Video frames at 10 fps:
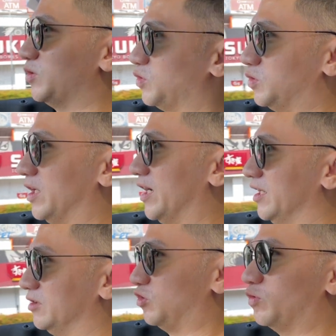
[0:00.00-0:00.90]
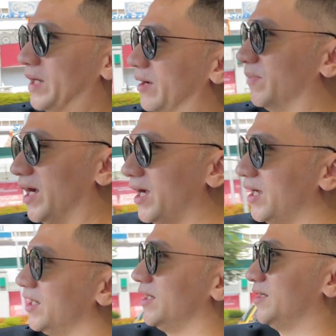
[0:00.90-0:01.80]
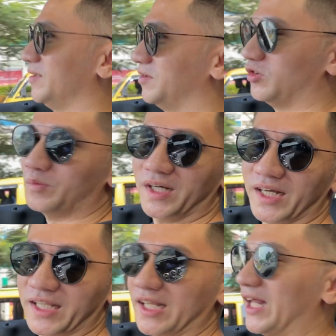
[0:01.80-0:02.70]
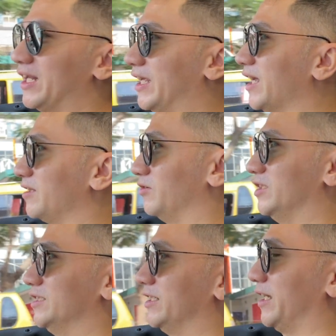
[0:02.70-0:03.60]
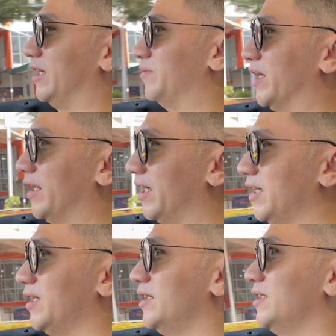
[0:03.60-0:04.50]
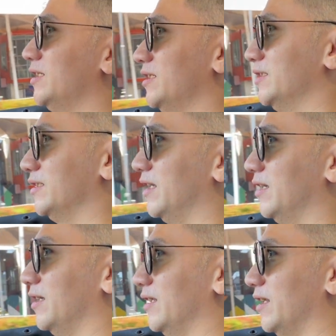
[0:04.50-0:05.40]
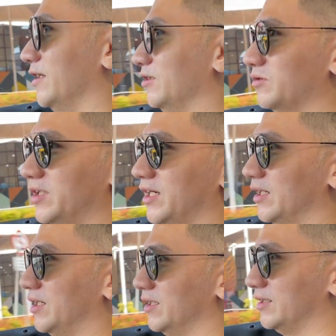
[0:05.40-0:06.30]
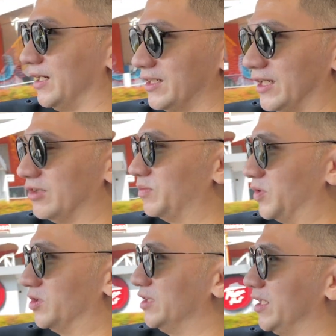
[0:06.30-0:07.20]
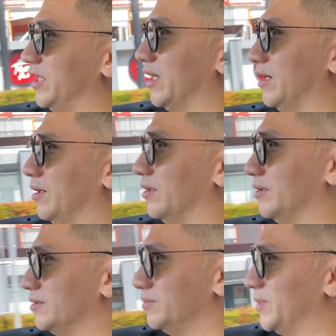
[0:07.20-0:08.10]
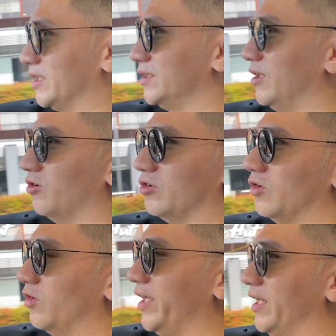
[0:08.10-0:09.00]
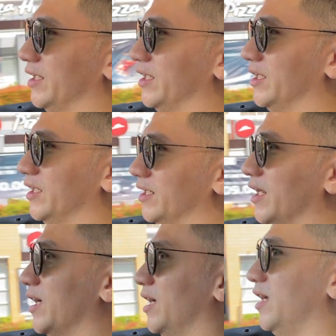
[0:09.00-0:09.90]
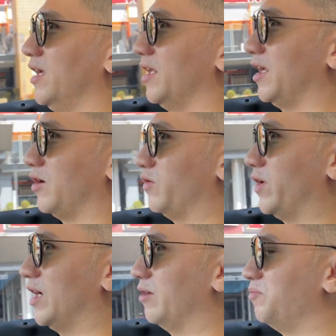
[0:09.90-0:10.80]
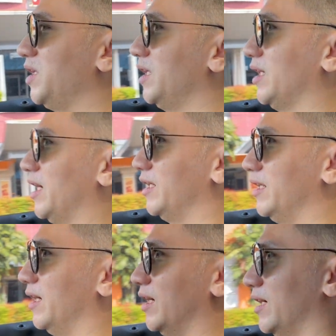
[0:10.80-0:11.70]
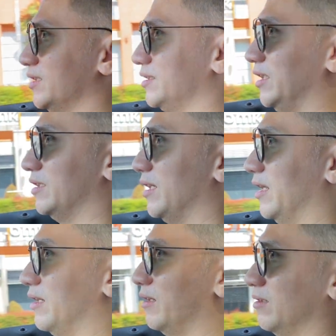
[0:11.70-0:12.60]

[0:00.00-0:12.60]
sudah cukup lama. Coba kita lihat kondisinya kayak gimana. Dan ada juga salah satu project yang masih ongoing nih. Nah, kurang lebih ada sekitar